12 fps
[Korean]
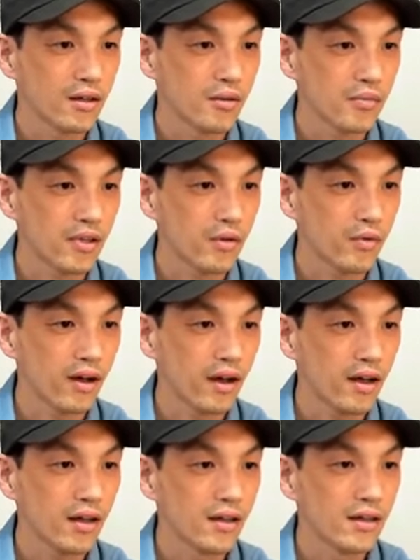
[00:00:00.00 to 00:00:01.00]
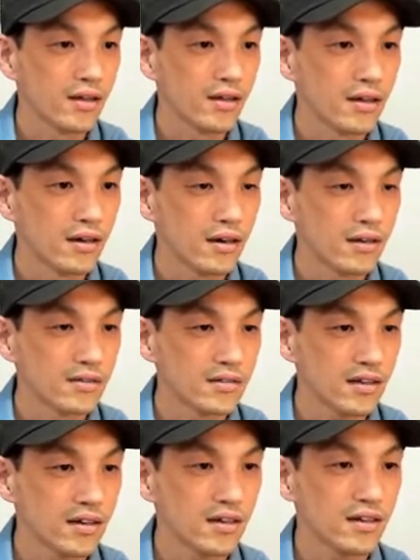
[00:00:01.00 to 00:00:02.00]
B와 아,
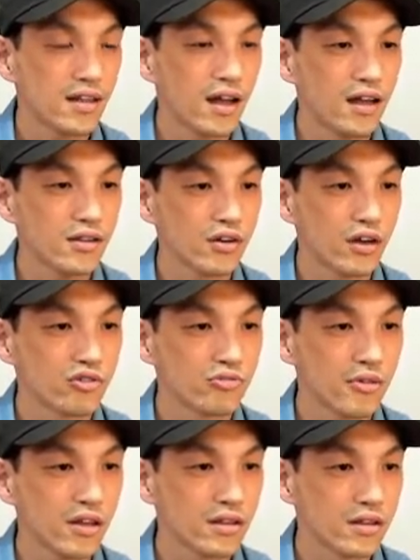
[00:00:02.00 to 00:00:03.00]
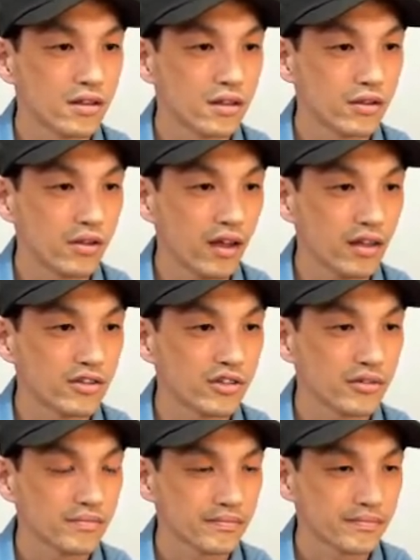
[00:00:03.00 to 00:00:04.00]
C를 다 더해주면 되겠죠.